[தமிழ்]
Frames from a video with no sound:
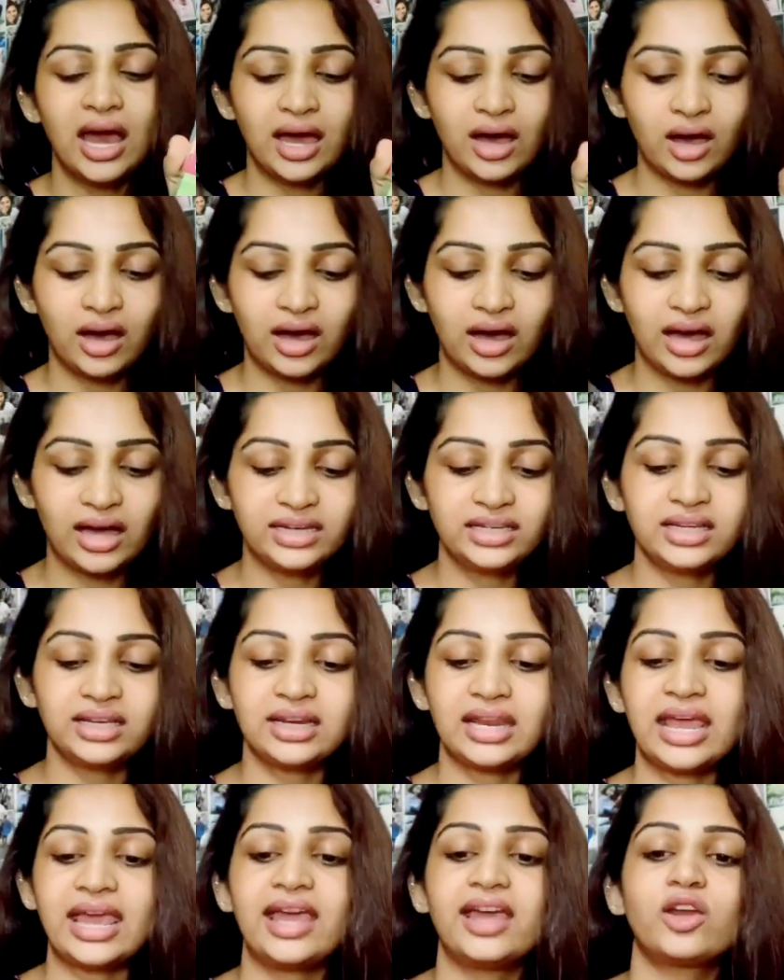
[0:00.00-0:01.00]
uh,
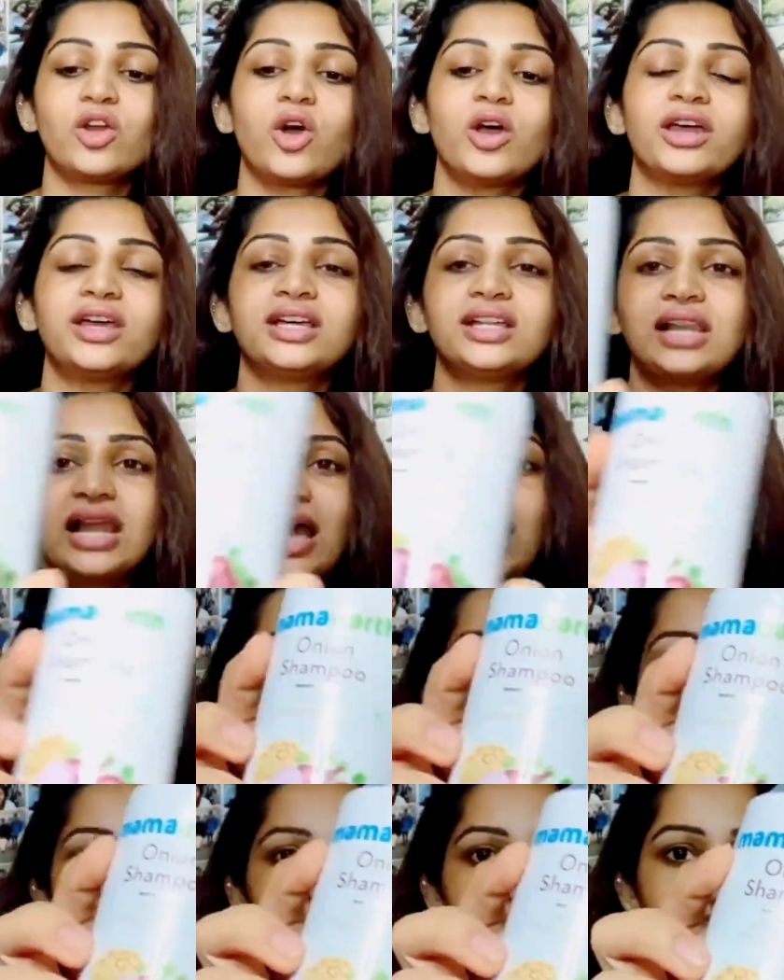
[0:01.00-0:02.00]
onion hair oil
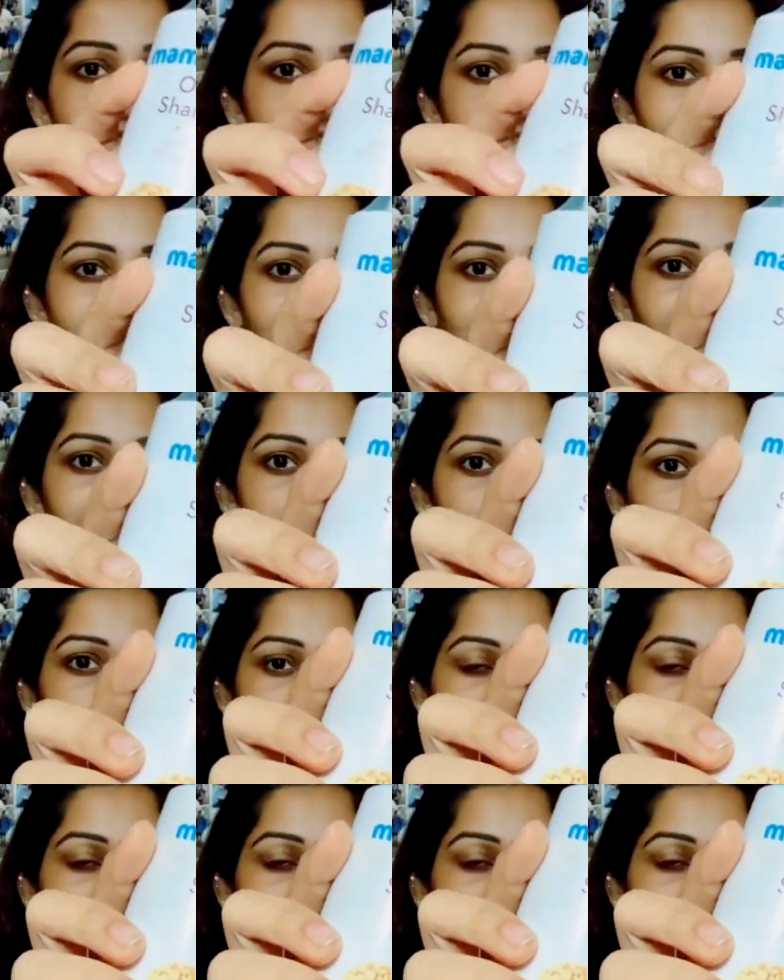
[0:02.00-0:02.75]
and onion shampoo.